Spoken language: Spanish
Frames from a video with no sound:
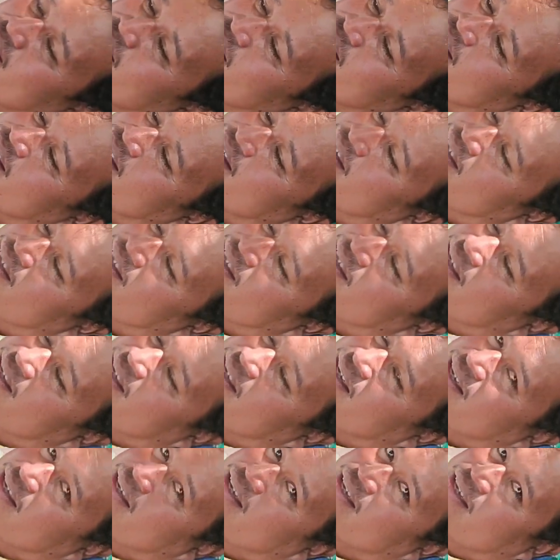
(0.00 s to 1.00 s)
dura la
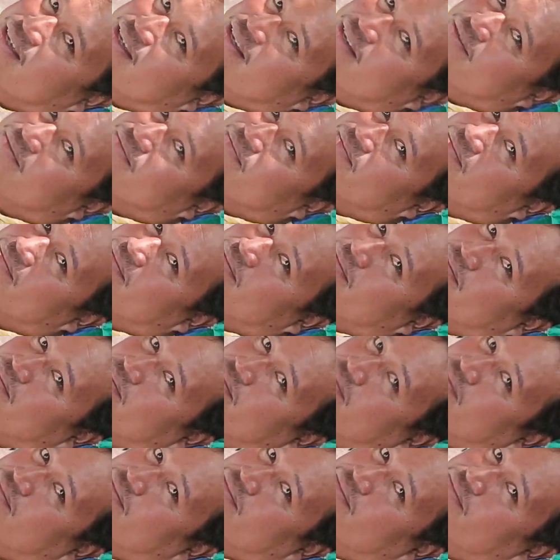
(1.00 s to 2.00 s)
situación de
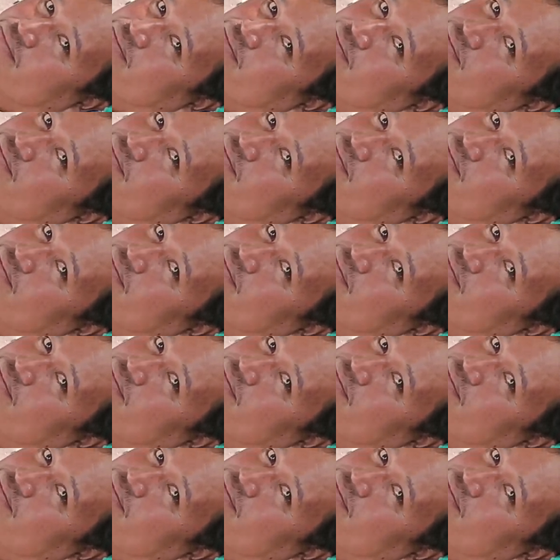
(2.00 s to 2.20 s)
nuestro